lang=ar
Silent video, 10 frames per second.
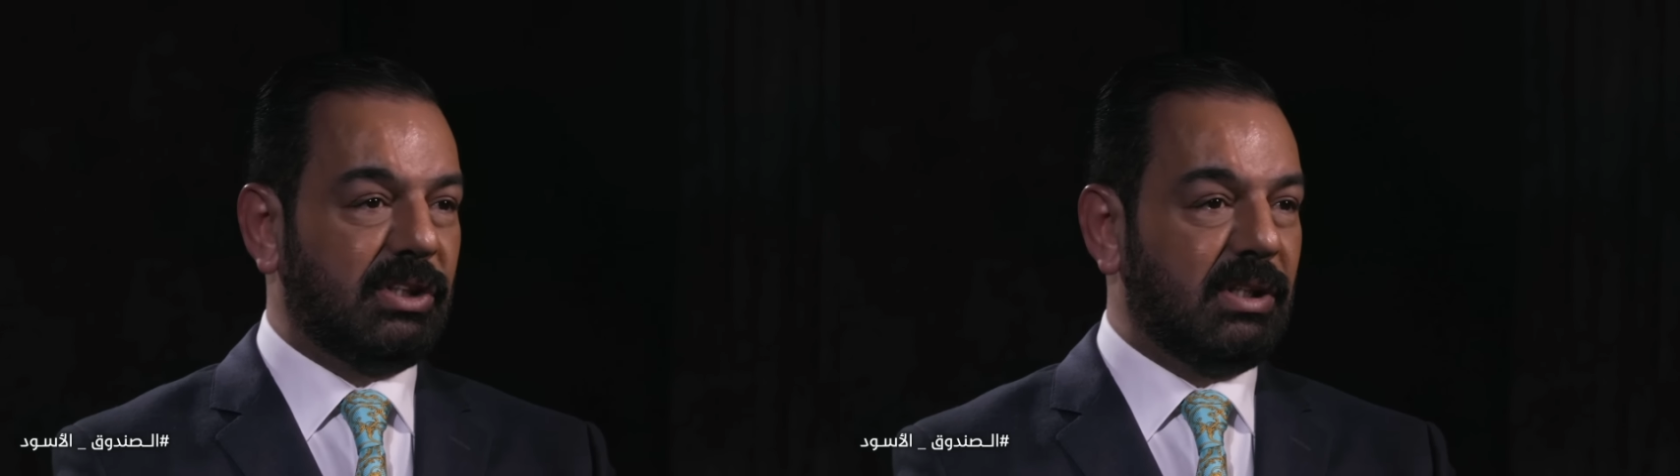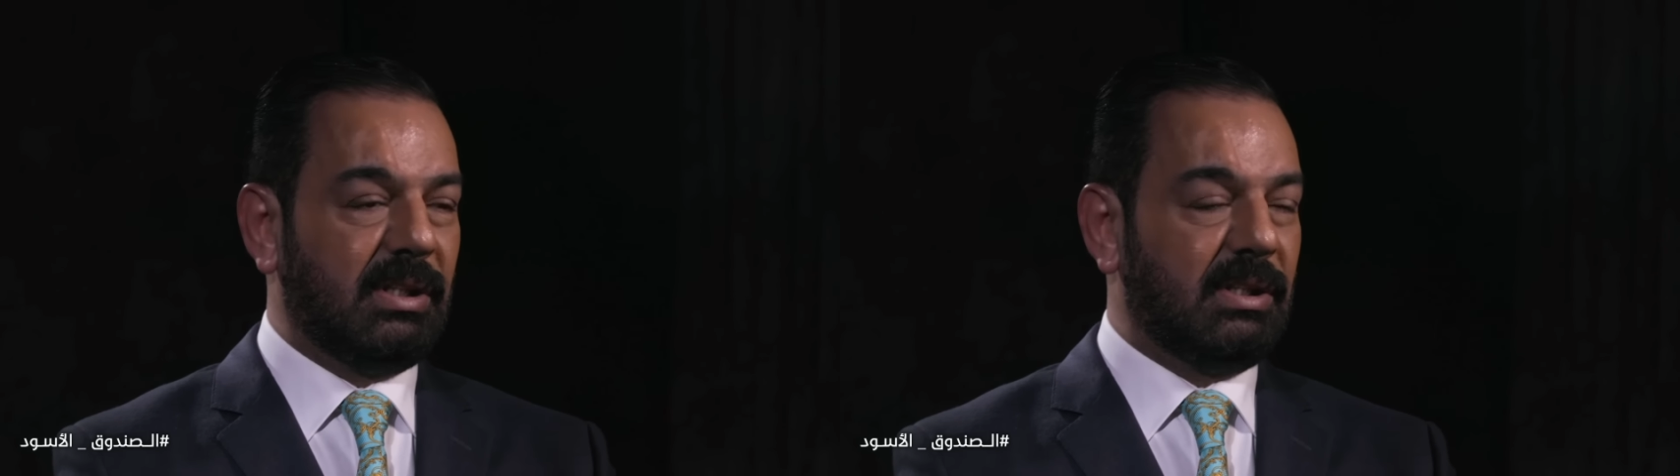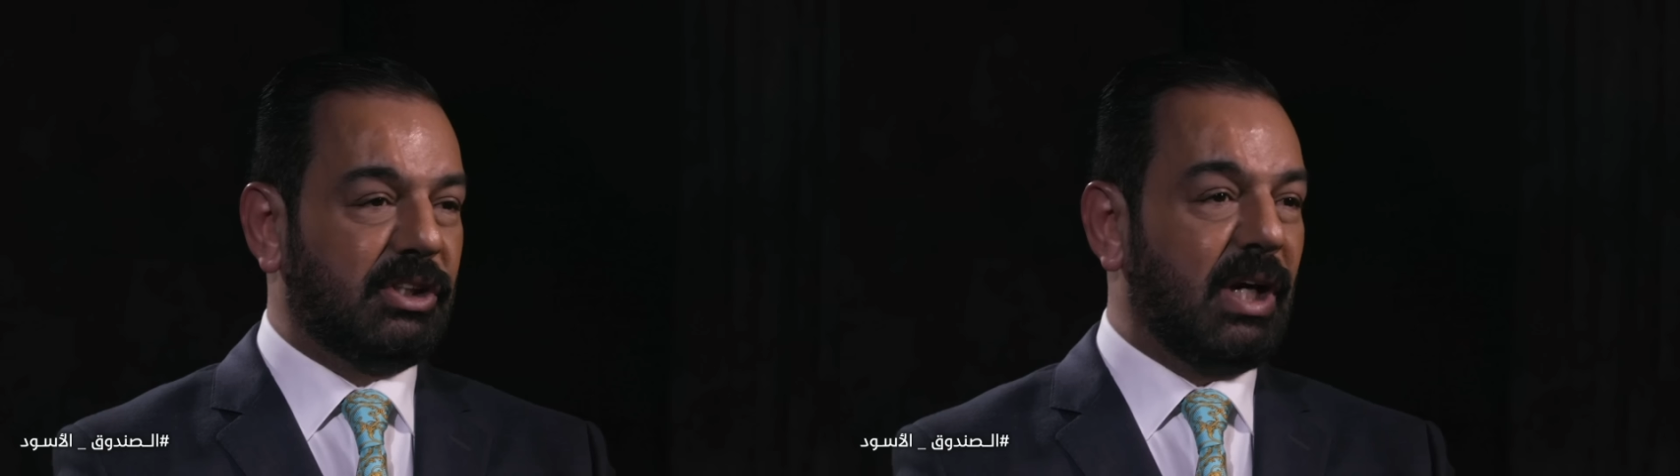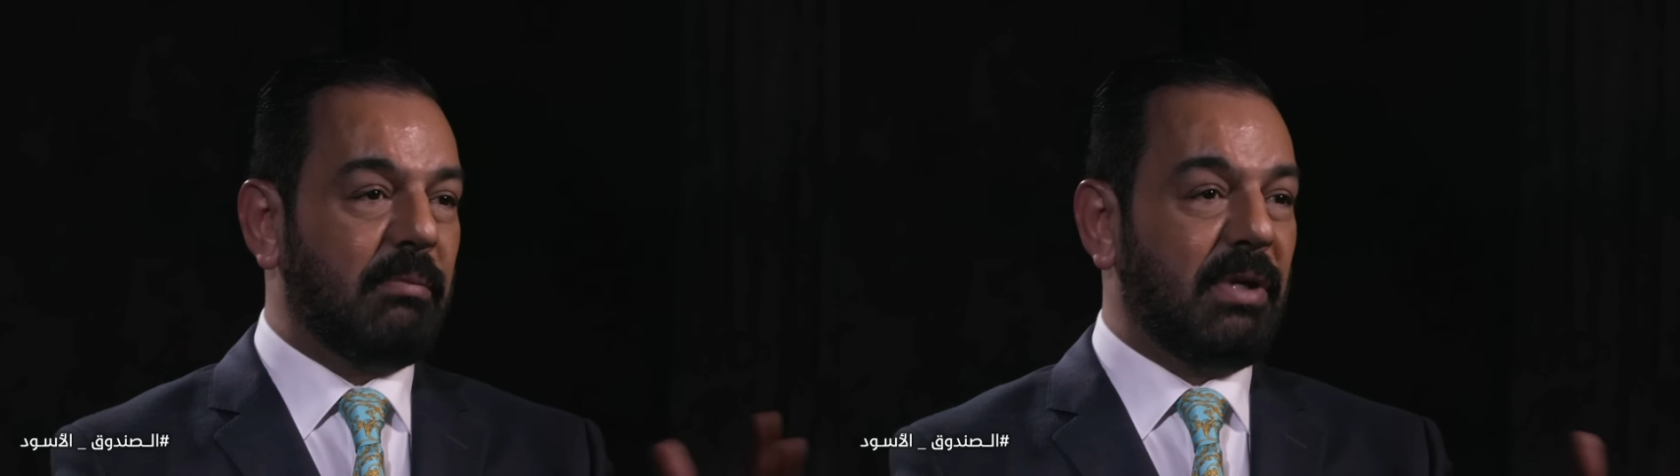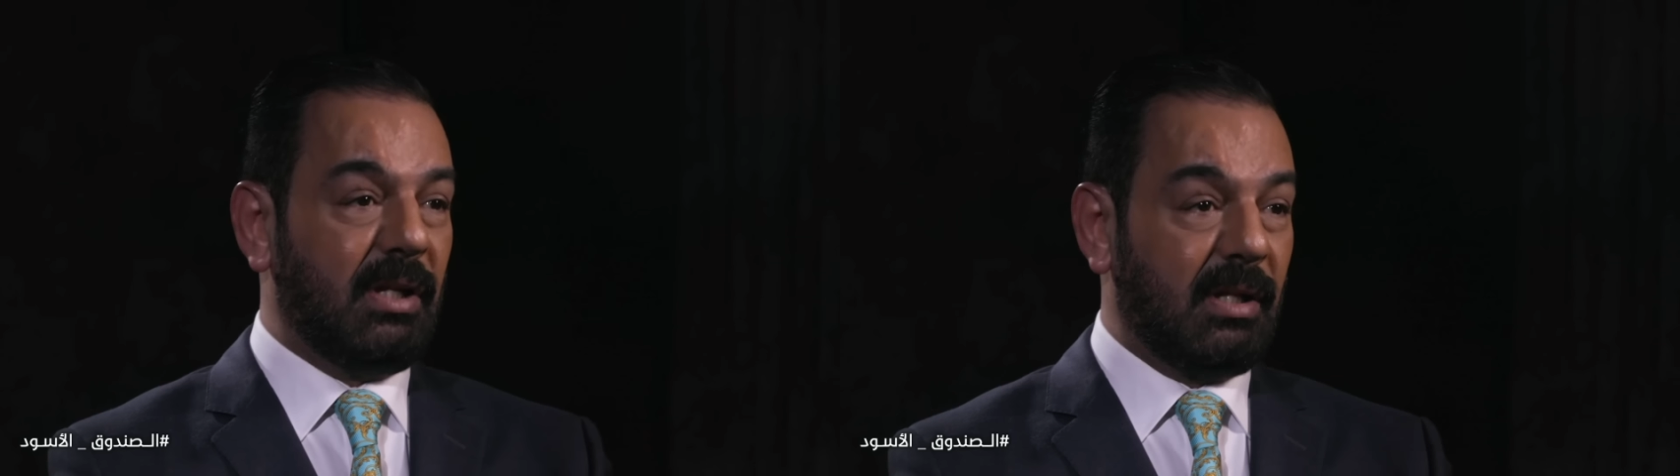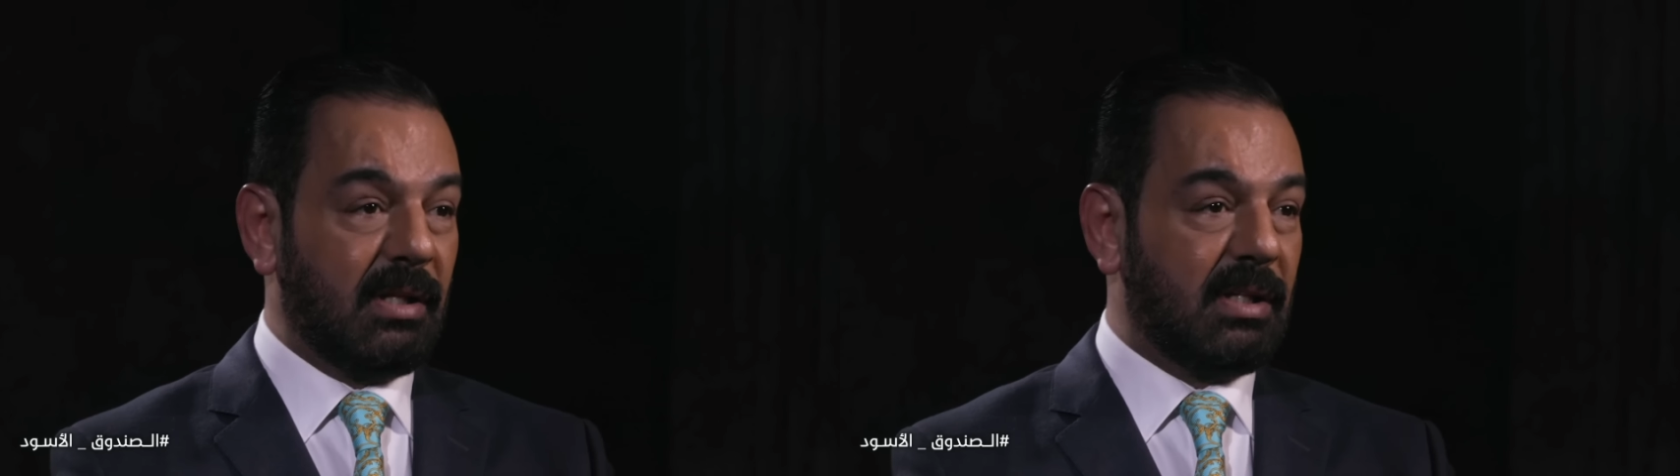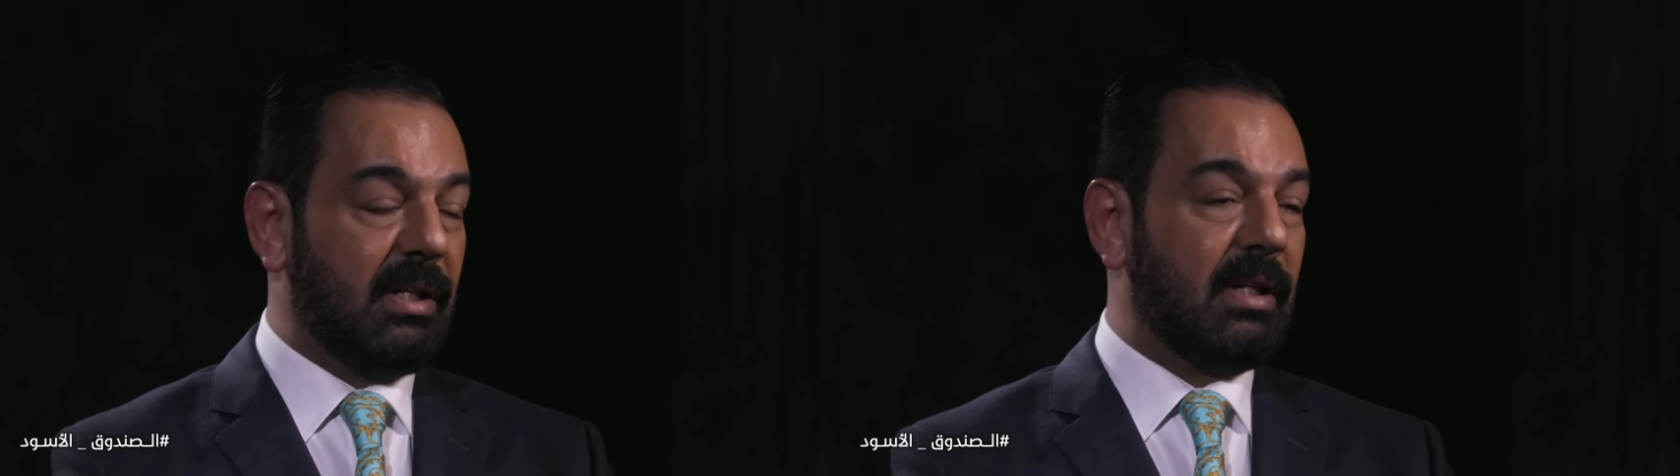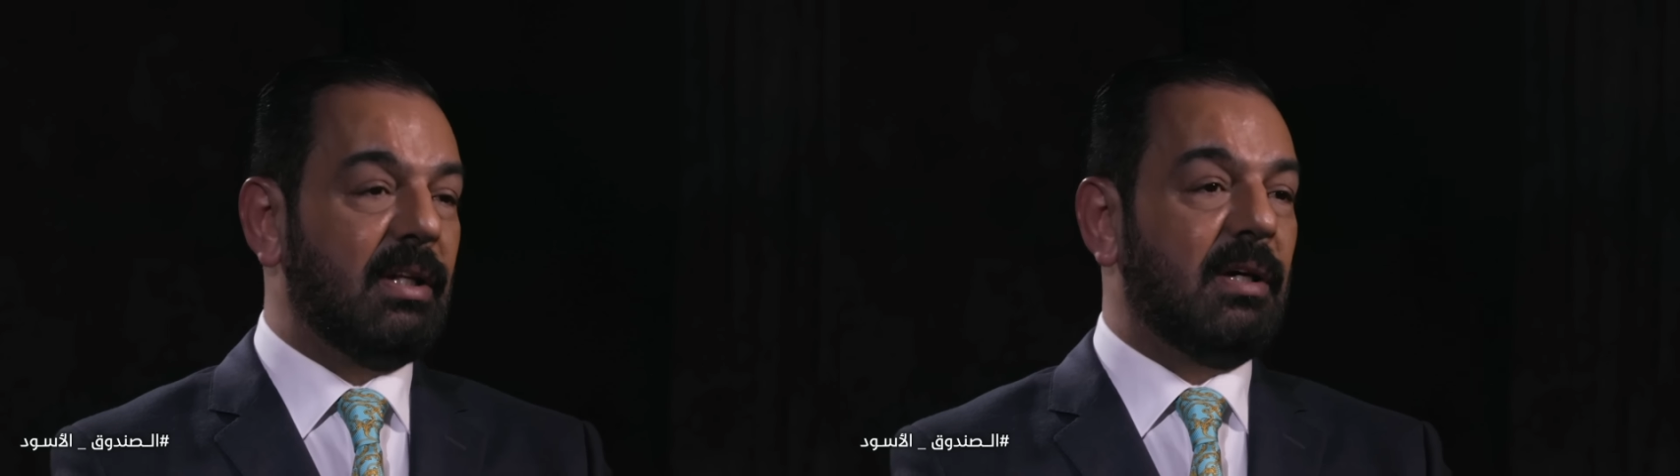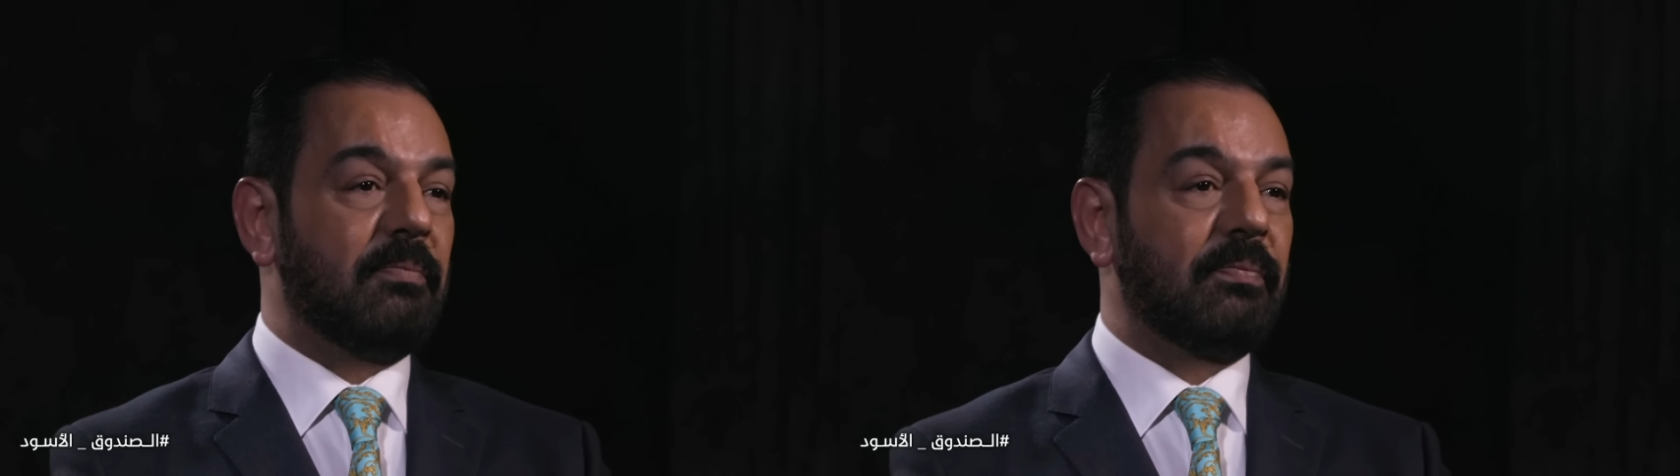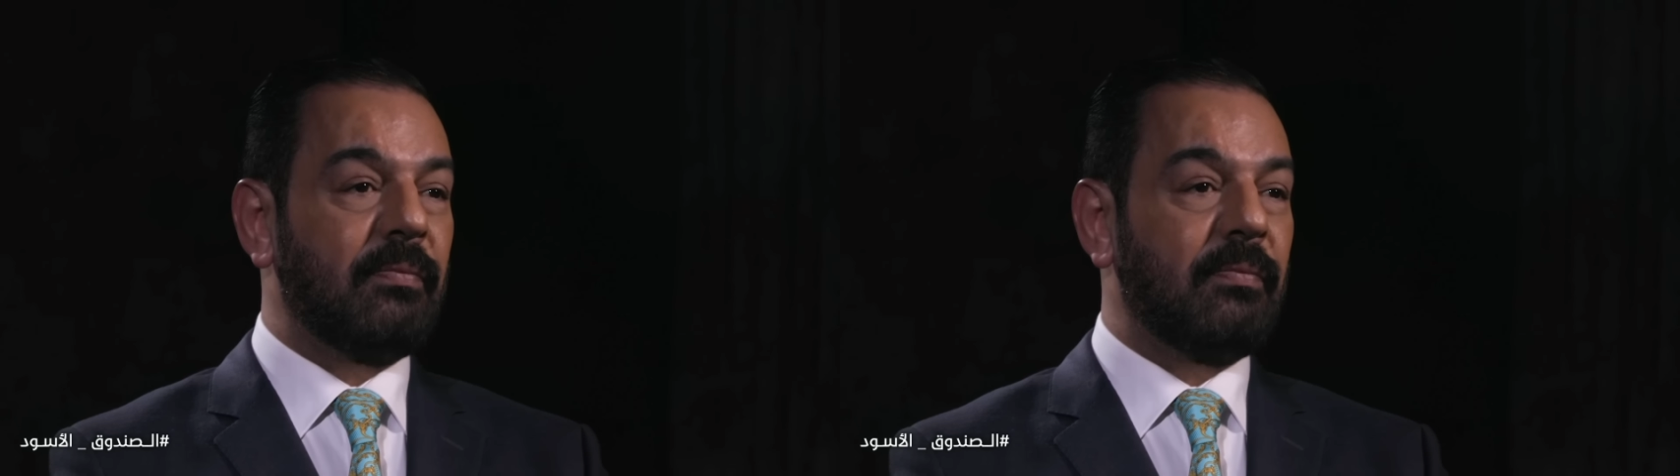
الشعبيه ضد النظام